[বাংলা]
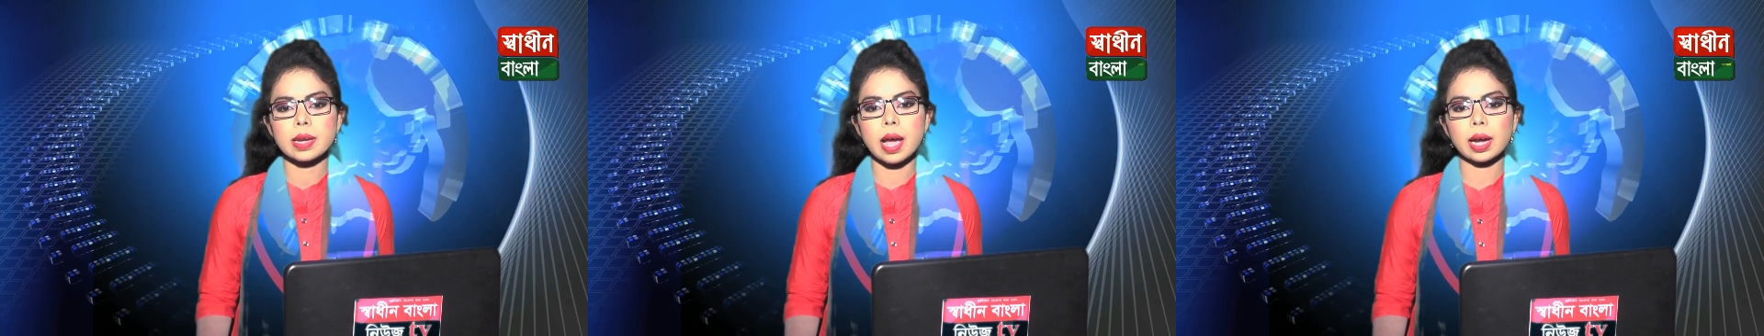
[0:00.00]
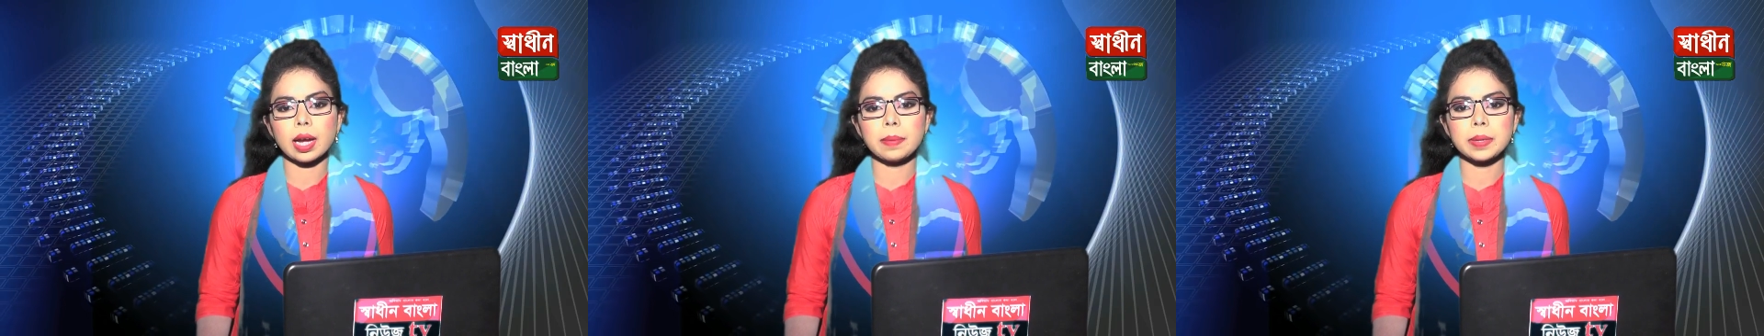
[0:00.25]

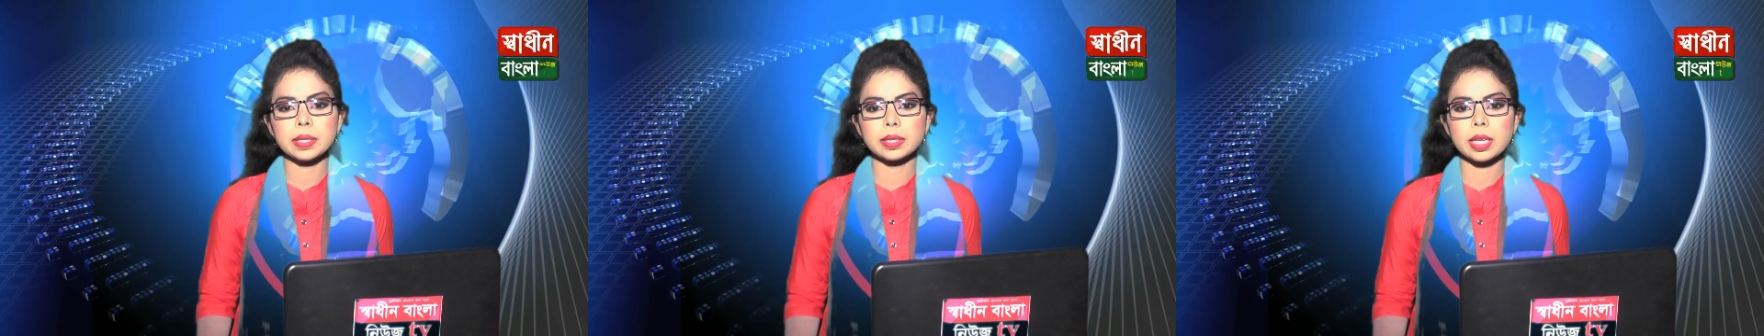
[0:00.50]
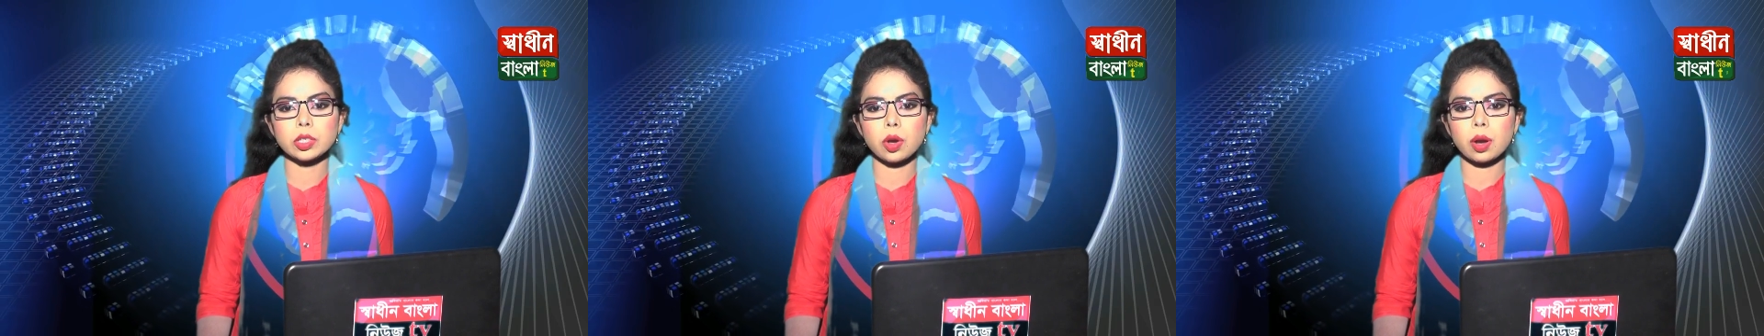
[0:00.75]
ঢাকা
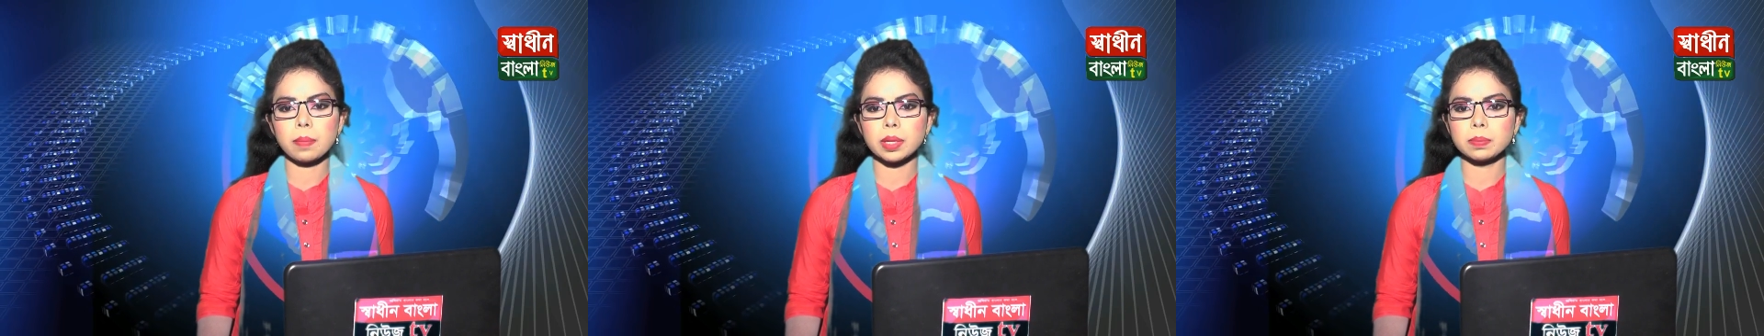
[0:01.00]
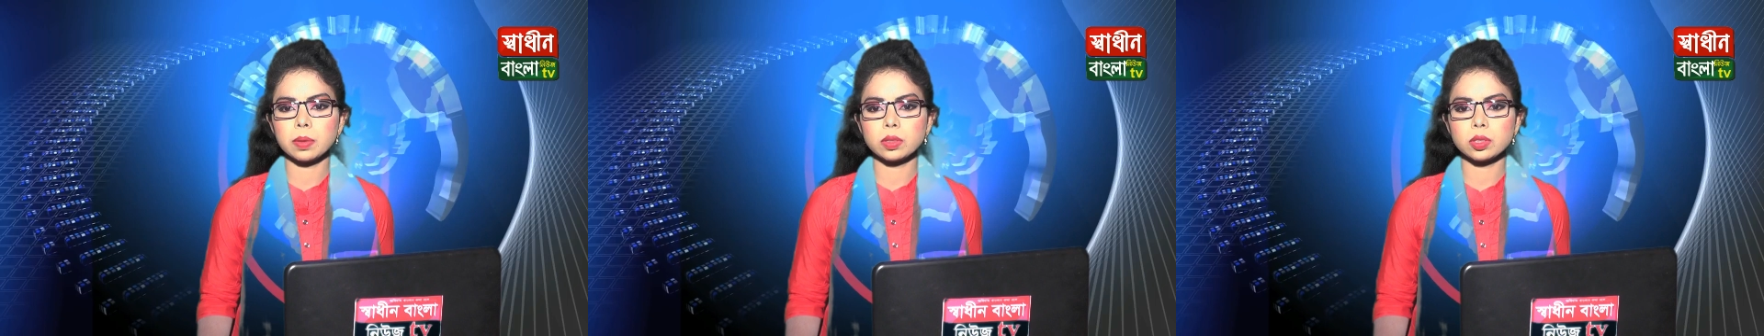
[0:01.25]
ভিত্তিক
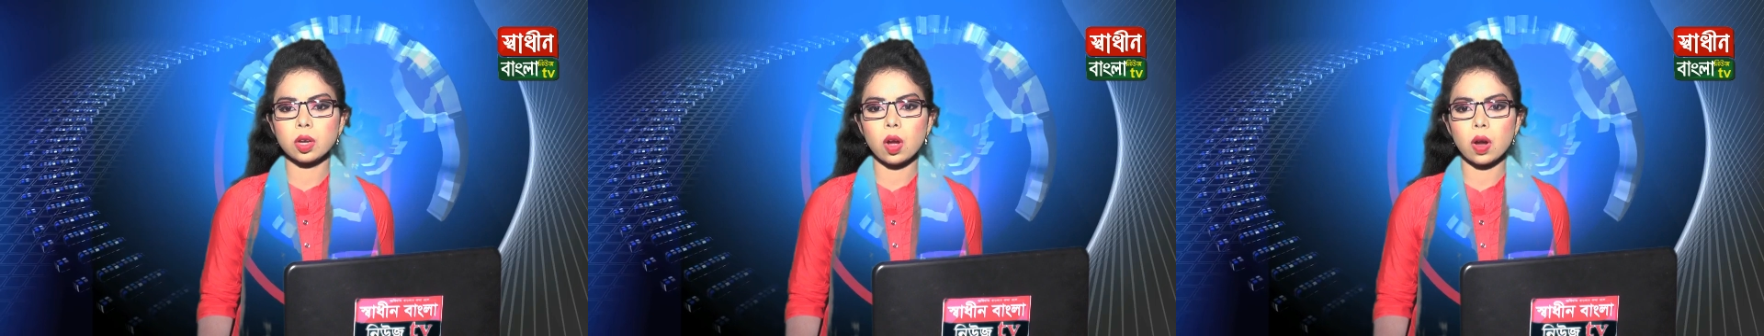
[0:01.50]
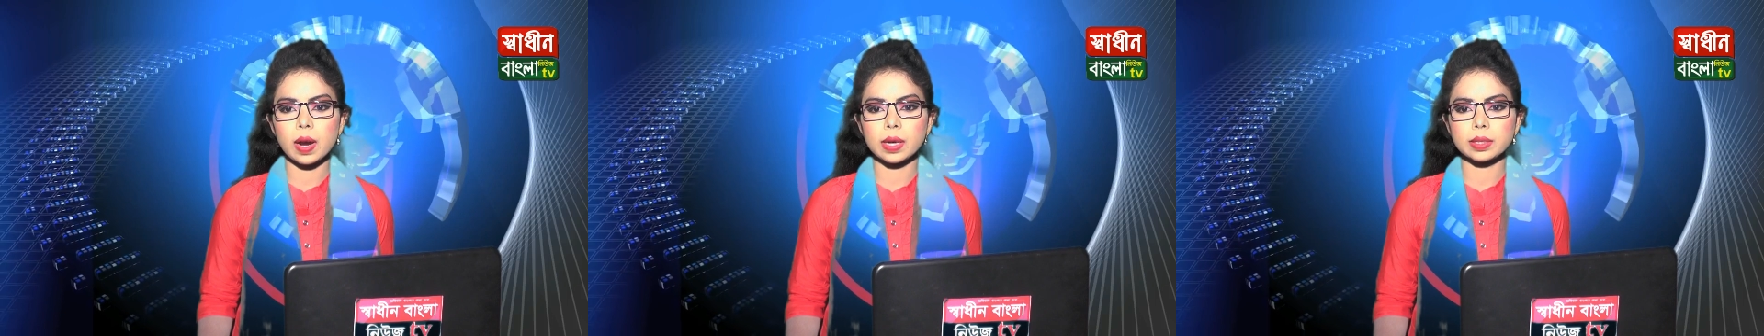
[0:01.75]
সংবাদপত্র
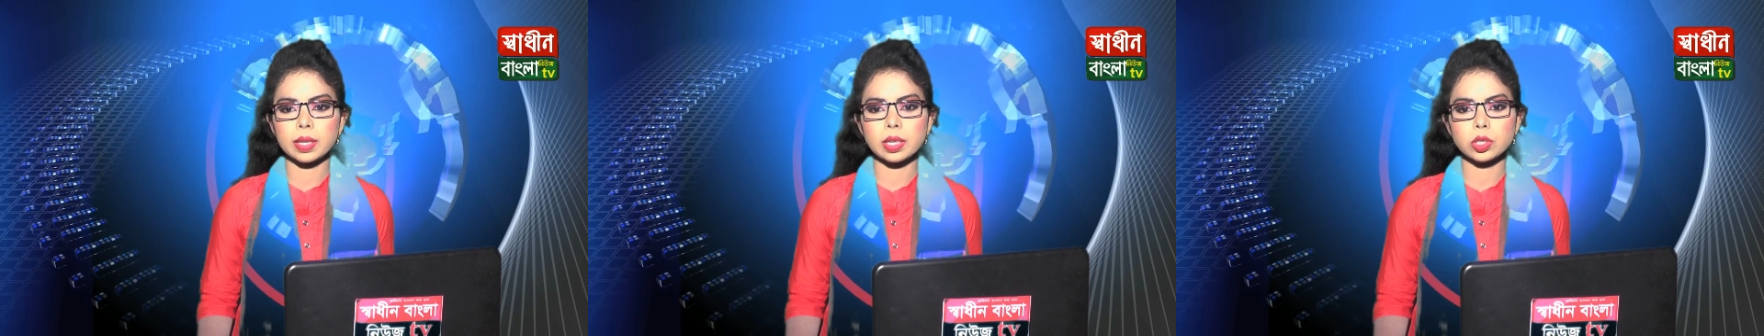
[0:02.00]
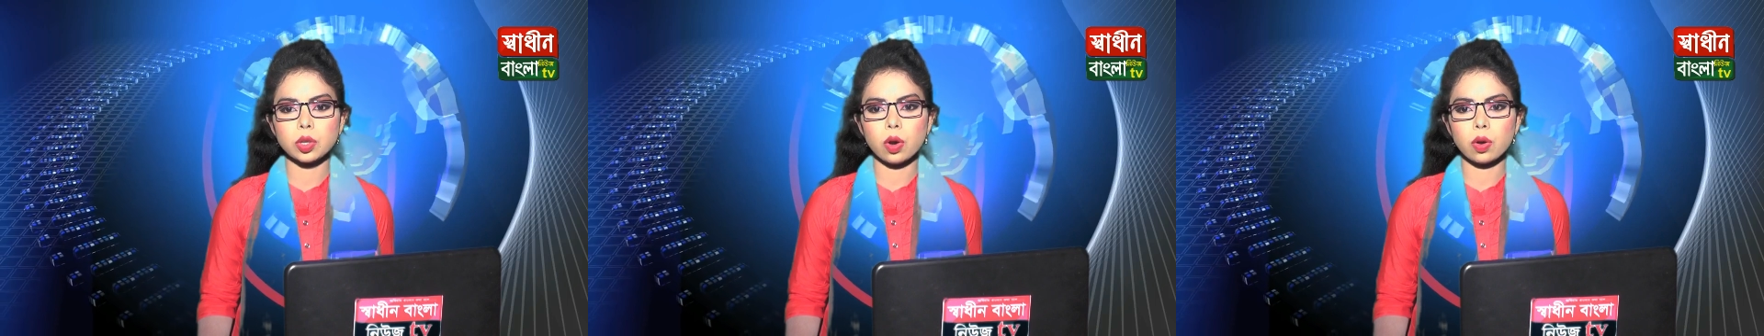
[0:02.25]
হকারদের
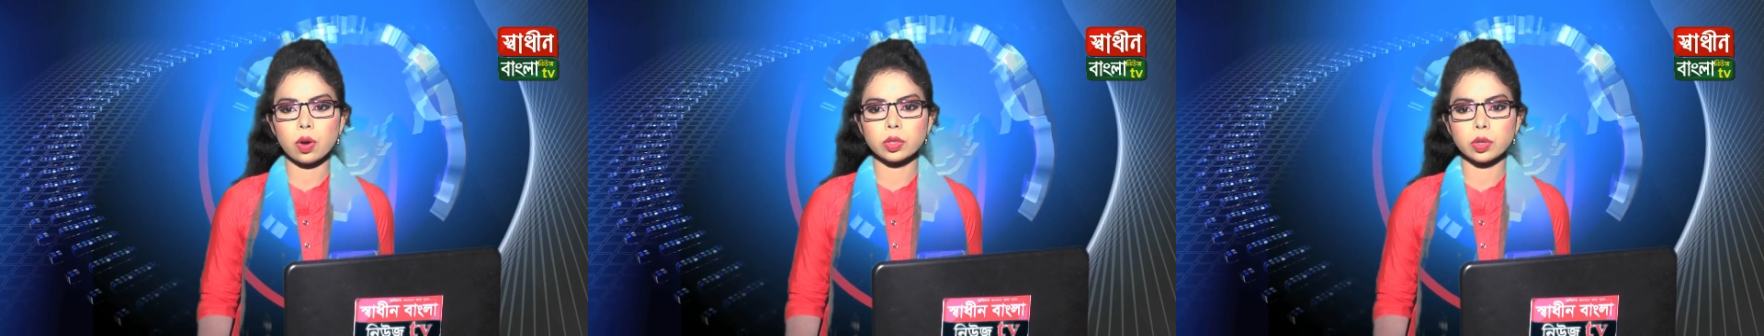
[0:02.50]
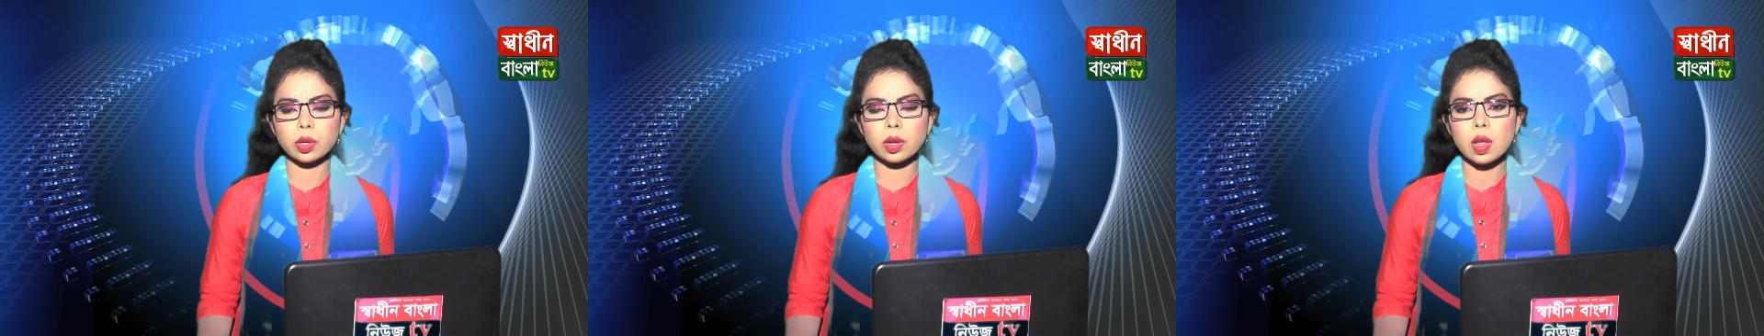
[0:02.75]

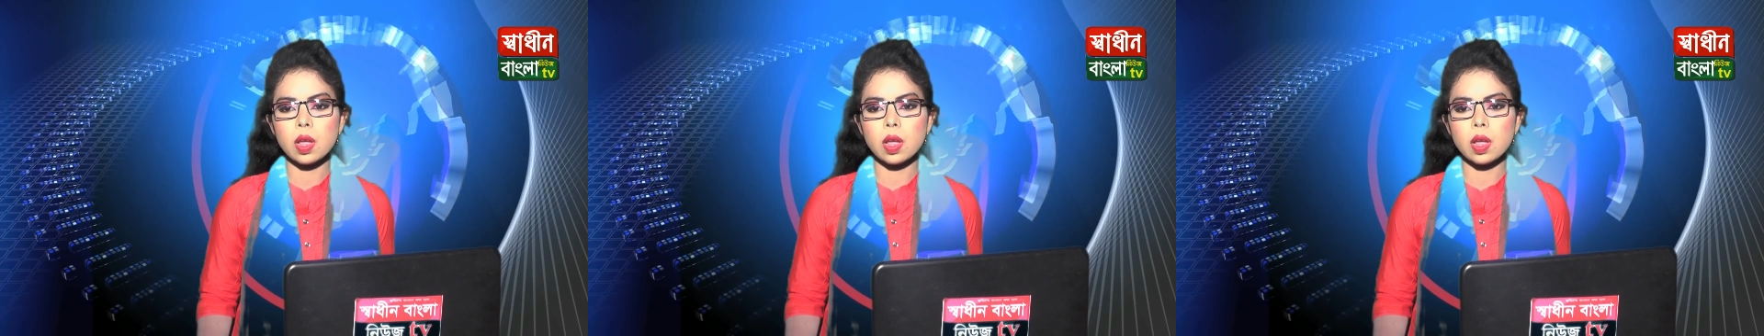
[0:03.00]
সংগঠন